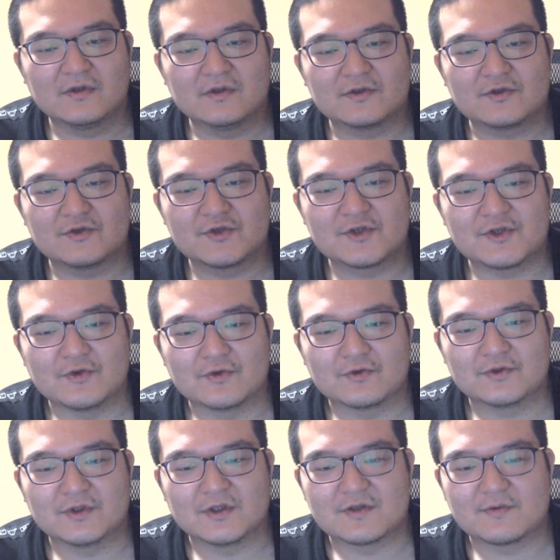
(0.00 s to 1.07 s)
寿司を
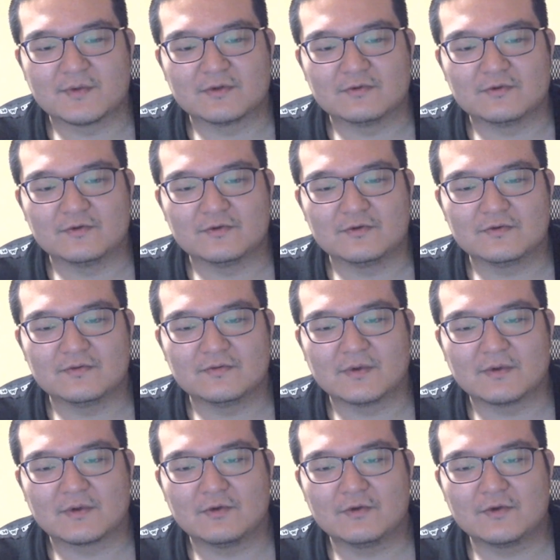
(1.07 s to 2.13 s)
食ってしまうという。で
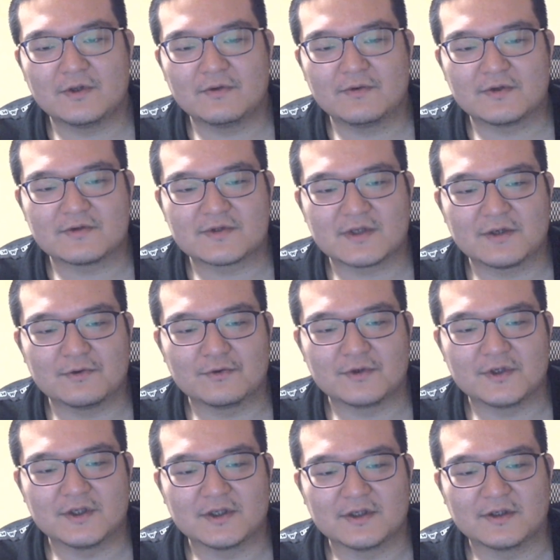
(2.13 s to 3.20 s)
もゴールデンウィーク最後の
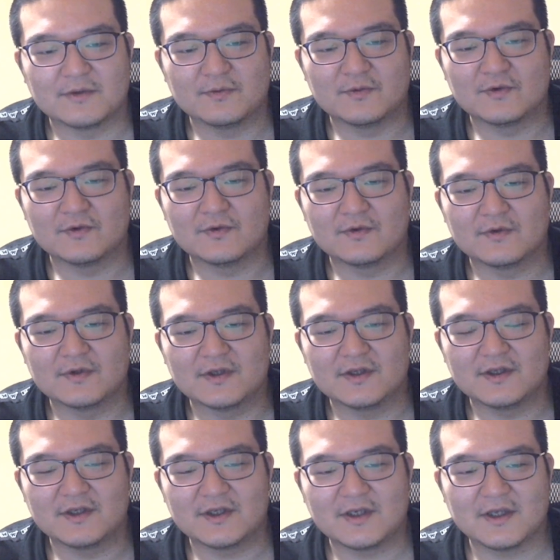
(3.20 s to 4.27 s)
日なんで、もう、
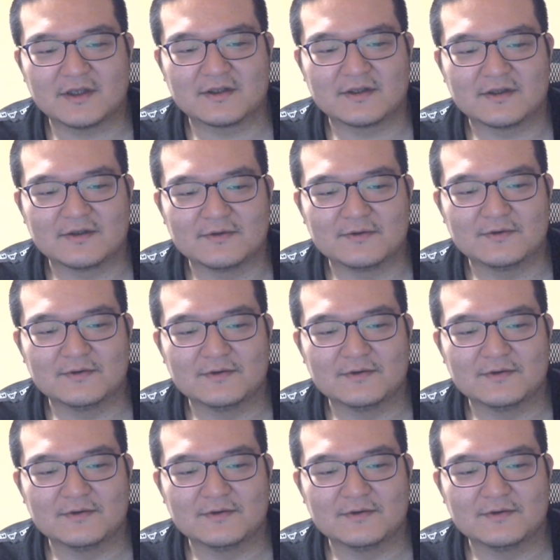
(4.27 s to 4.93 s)
行けっていう